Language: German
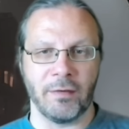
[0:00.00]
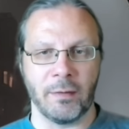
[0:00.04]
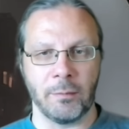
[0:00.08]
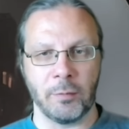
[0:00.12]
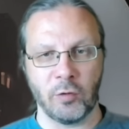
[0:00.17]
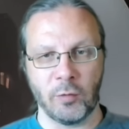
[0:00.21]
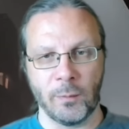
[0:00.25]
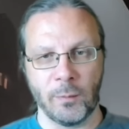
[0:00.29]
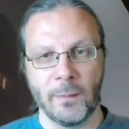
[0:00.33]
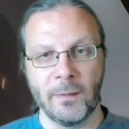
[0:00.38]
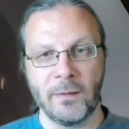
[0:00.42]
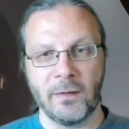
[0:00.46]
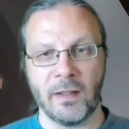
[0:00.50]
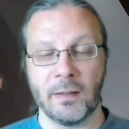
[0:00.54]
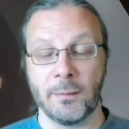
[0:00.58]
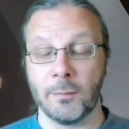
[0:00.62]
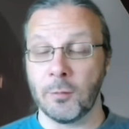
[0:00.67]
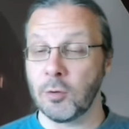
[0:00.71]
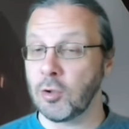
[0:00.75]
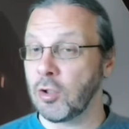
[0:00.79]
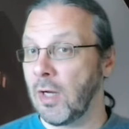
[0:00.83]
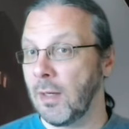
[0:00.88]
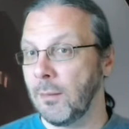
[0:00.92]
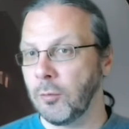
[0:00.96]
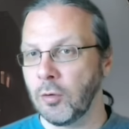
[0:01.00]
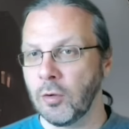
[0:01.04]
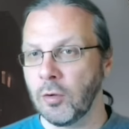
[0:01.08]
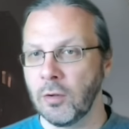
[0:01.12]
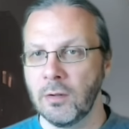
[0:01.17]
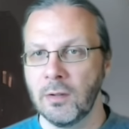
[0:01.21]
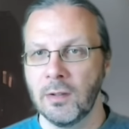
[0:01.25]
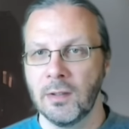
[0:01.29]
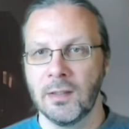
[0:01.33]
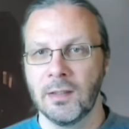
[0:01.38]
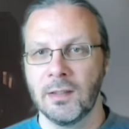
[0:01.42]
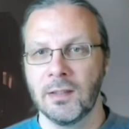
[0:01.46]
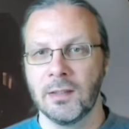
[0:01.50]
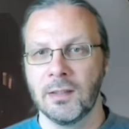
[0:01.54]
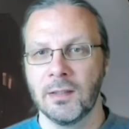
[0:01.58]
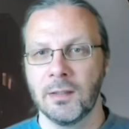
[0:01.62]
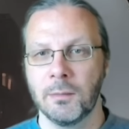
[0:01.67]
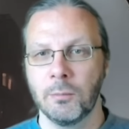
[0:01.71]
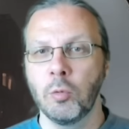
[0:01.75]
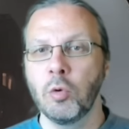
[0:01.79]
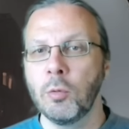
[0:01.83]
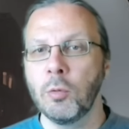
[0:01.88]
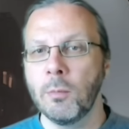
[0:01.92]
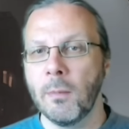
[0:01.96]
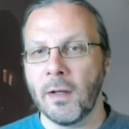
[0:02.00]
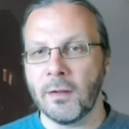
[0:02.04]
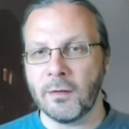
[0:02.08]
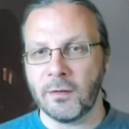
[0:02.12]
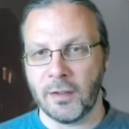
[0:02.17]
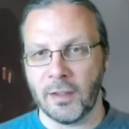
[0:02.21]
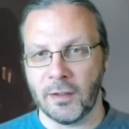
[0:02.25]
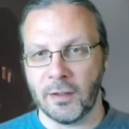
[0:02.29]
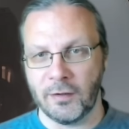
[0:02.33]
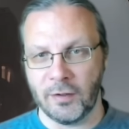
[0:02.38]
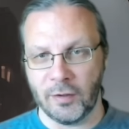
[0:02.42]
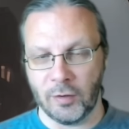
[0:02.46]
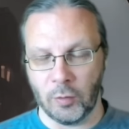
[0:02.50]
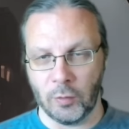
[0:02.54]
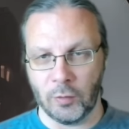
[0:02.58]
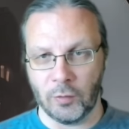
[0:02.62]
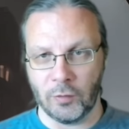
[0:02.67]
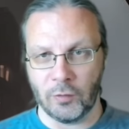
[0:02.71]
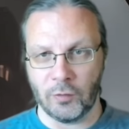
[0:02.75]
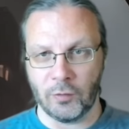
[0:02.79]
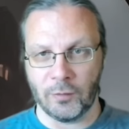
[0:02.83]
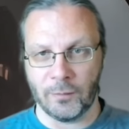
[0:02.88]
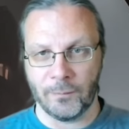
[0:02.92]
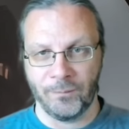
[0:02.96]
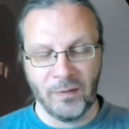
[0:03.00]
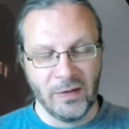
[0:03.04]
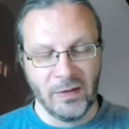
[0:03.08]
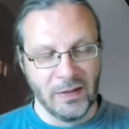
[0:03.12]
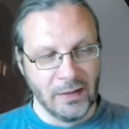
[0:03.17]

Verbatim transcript: Aber zumindest hätte man schreiben können, mutmaßlicher Terrorist.